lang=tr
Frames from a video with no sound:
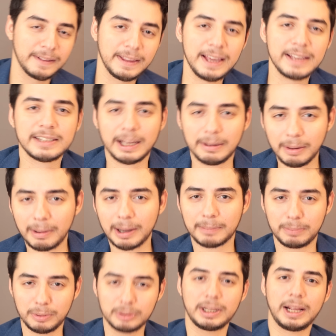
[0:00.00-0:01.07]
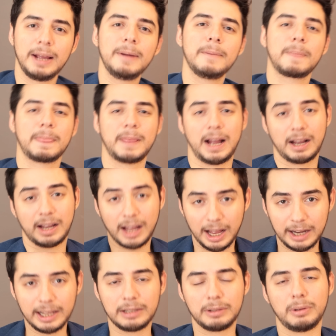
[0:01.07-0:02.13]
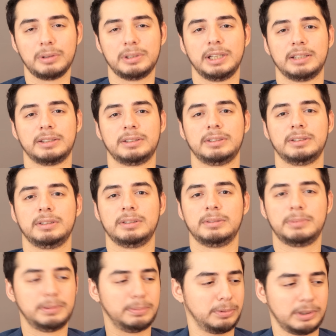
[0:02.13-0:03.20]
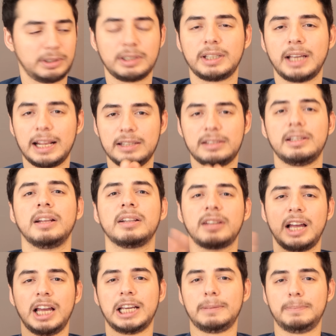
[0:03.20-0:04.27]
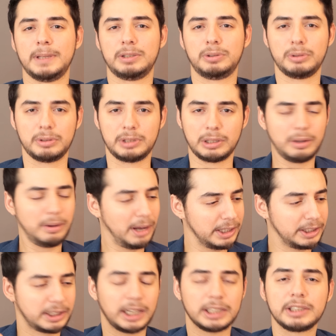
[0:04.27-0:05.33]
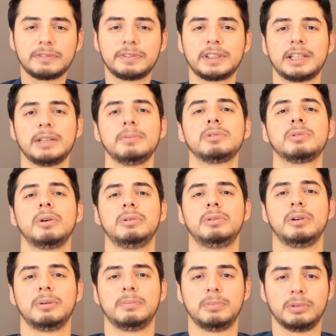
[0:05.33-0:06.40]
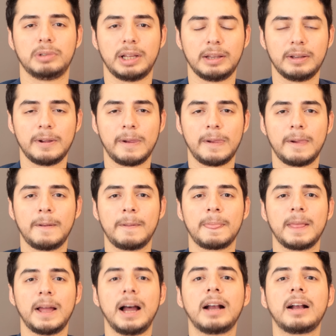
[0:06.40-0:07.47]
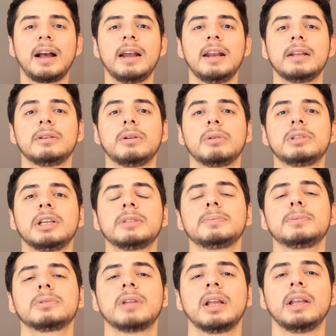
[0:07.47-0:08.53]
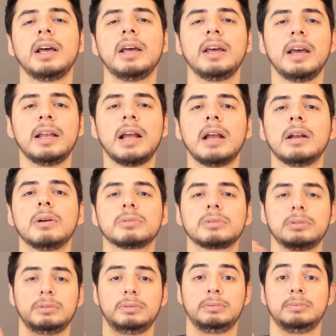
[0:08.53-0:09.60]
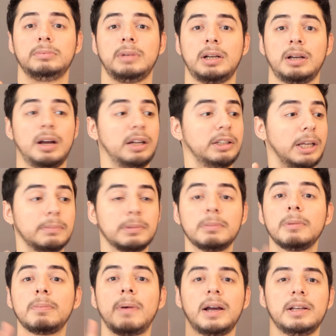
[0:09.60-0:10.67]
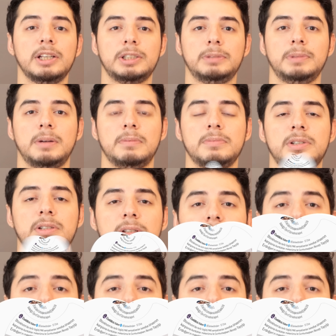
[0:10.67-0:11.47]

Neyse ama bak burada hakkaniyetli olacağız. Biz bu kendisiyle takipleşiyoruz dedi ama açık açık fikrimi söylüyorum buradan. Hakkaniyetli olacağız. Burada da helal olsun. Adam gibi bir paylaşım yapmış.